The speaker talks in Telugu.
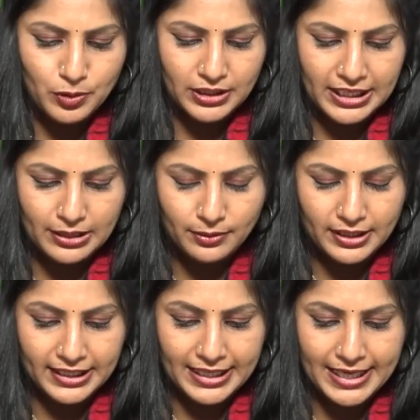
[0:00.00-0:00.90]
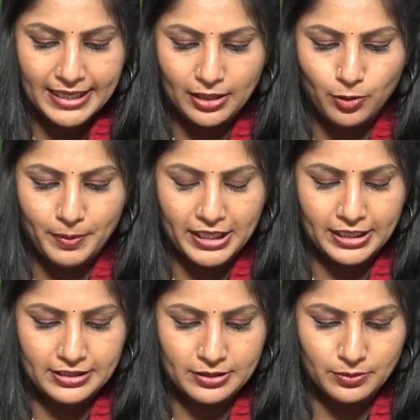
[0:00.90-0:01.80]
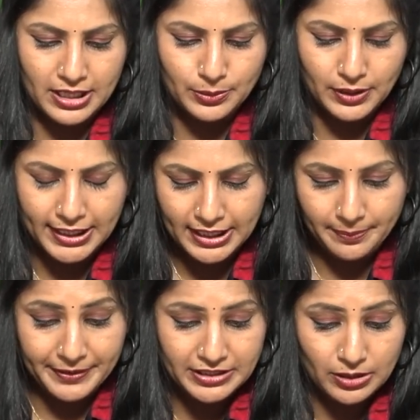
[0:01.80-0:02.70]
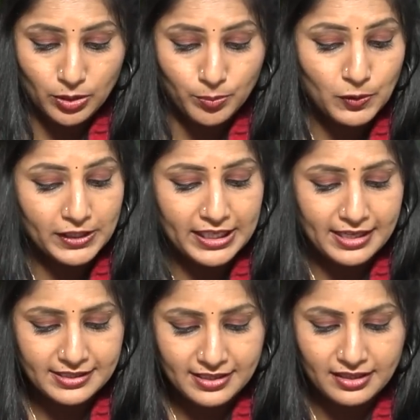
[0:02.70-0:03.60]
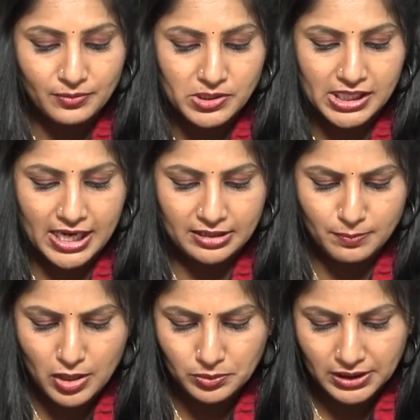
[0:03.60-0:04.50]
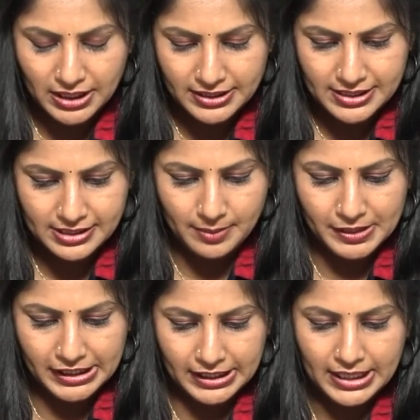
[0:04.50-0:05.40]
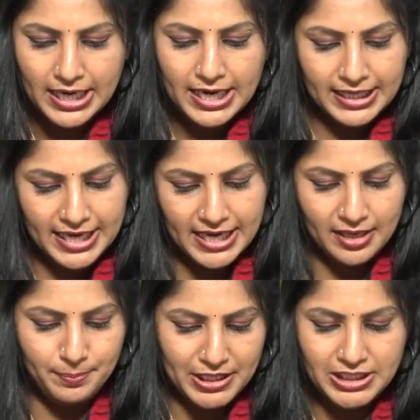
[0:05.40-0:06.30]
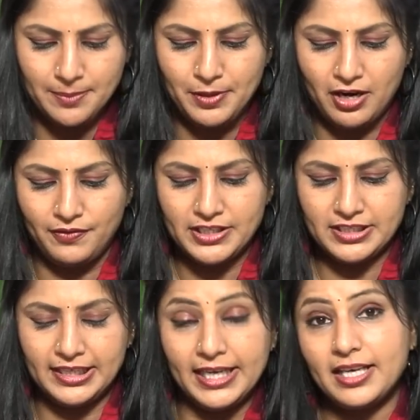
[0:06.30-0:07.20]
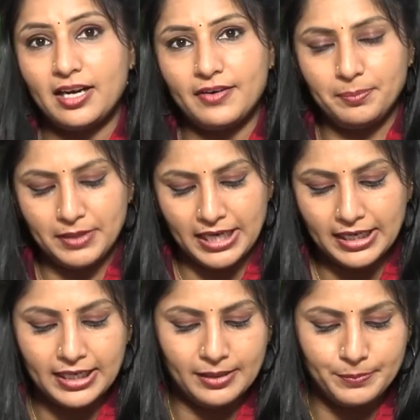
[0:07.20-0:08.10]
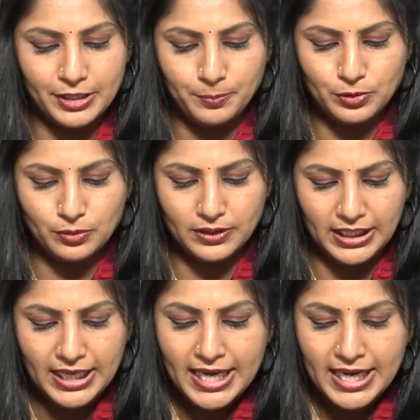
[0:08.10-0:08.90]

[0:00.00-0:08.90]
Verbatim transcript: మోదీ ఎల్లుండి కేరళలో పర్యటించనున్నారు ఈ నేపథ్యంలో మోడీ రాష్ట్రానికి వస్తే ఆత్మాహుతి దాడి చేస్తామని కేరళ బీజేపీ ఆఫీస్కి లేఖ రావడం కలకలం రేపుతోంది